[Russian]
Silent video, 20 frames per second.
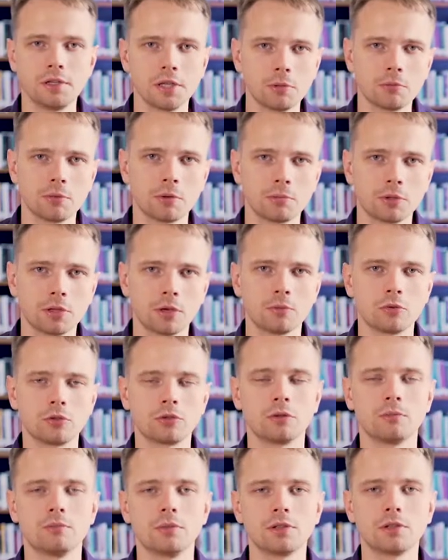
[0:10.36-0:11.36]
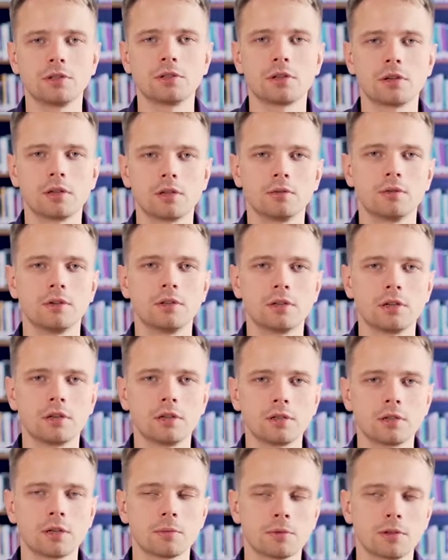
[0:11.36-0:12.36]
темой, потому что без искреннего
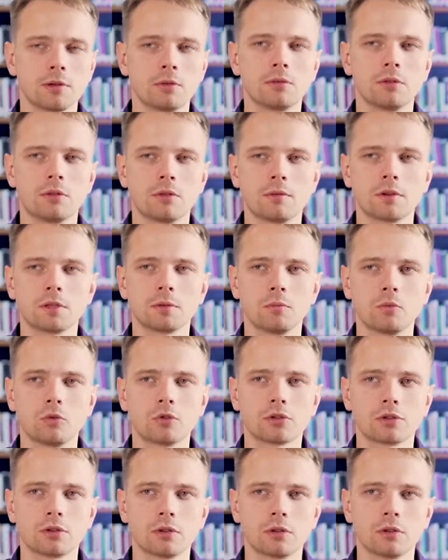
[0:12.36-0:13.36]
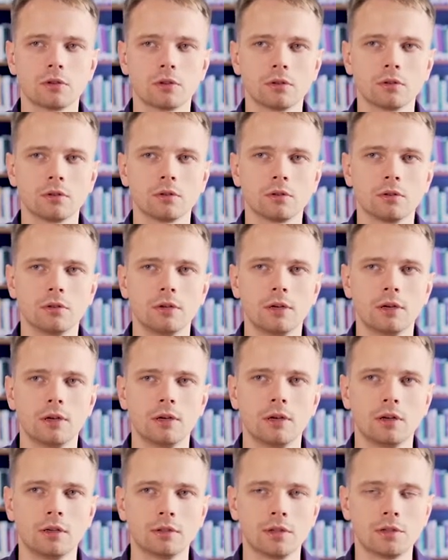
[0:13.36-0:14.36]
интереса абсолютно невозможно
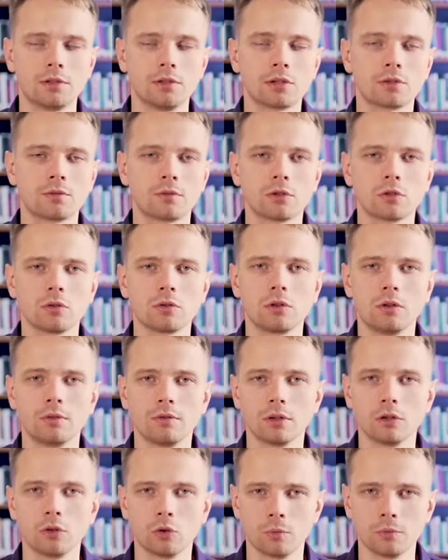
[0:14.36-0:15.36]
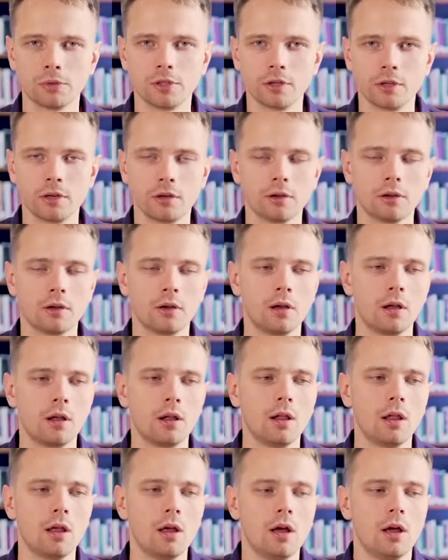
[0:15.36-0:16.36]
достичь высот ни в одном деле.
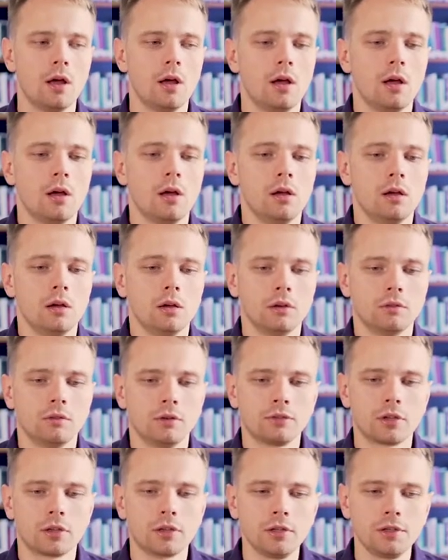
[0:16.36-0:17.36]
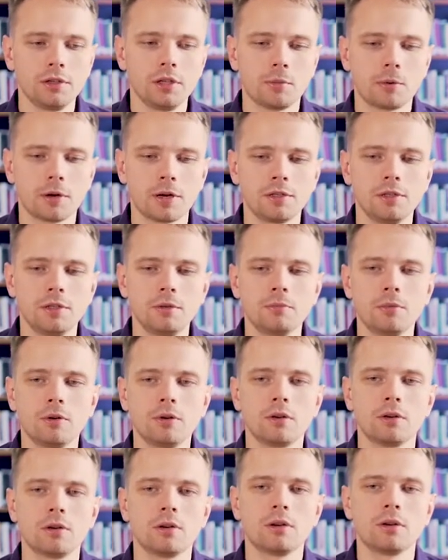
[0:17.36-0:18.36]
Во-вторых,
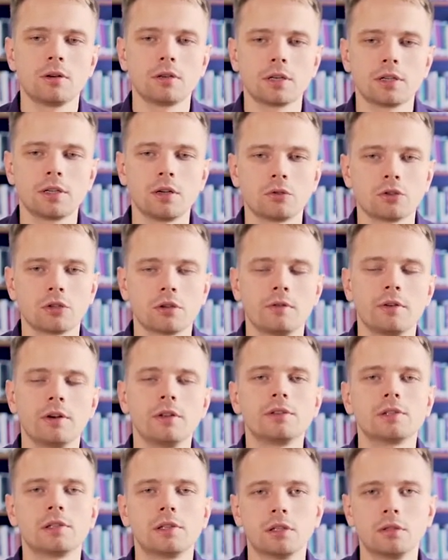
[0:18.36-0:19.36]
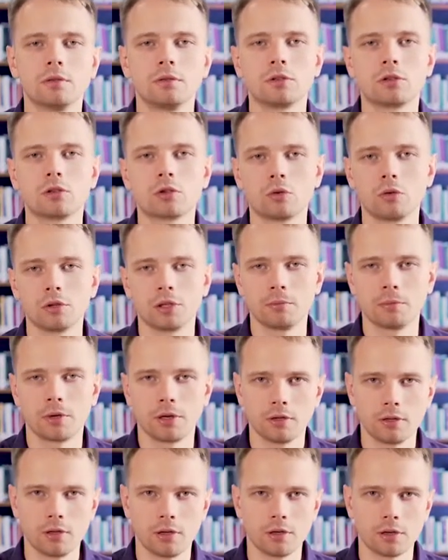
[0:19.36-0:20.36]
необходимо, как я уже говорил, следовать строгим
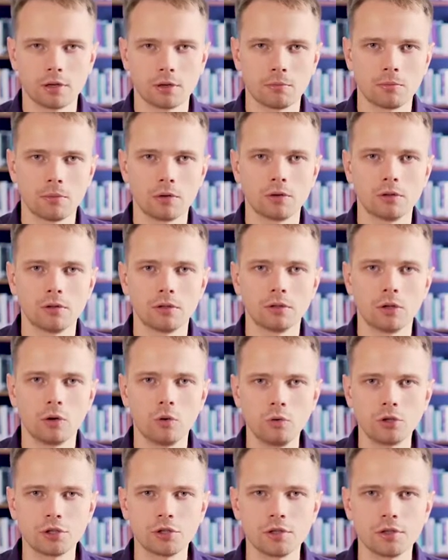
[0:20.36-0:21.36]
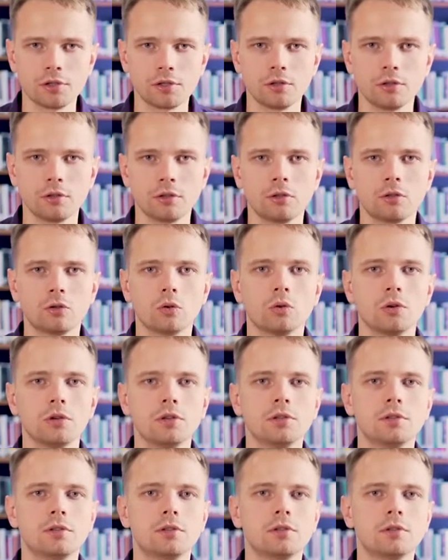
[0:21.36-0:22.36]
критериям э, научности, то
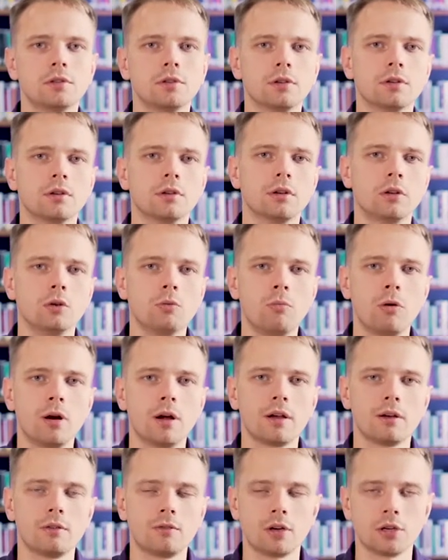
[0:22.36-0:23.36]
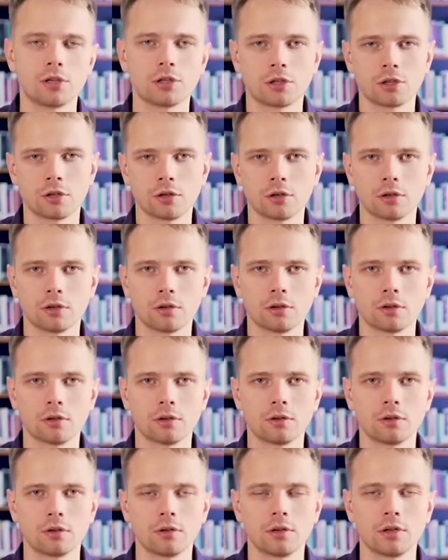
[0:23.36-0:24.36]
есть э, любая
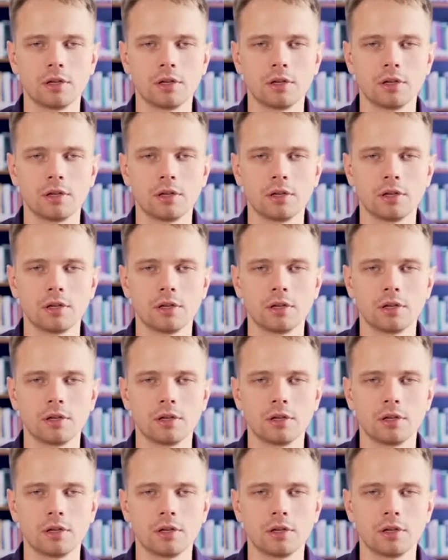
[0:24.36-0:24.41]
ваша